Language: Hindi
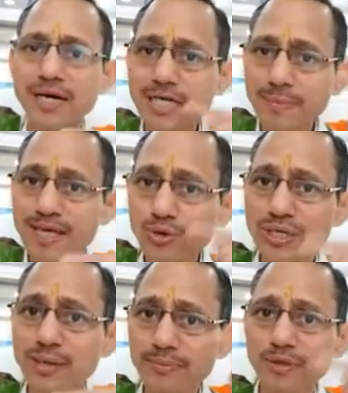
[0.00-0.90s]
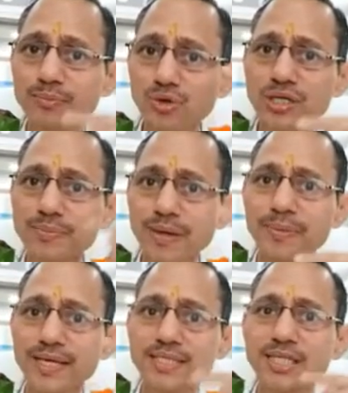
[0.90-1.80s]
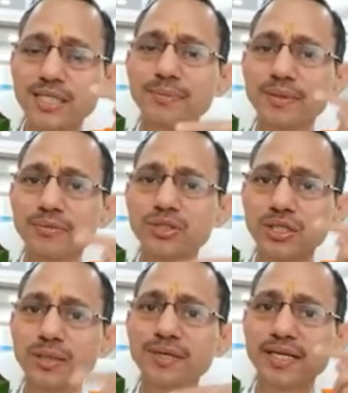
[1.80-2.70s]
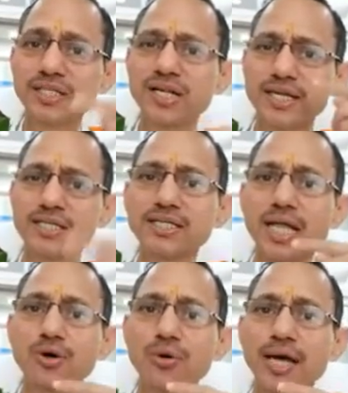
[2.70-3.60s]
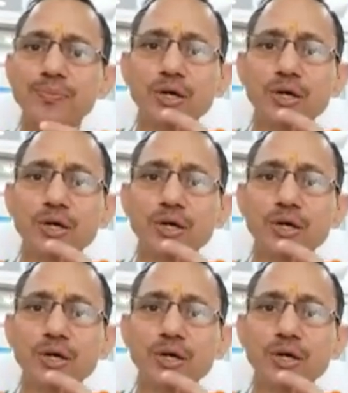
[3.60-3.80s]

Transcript: मल्टीप्लाई हो रही है म्यूकस मेम्ब्रेन जितनी भी जितनी भी रिजनरेशन ज्यादा हो रहा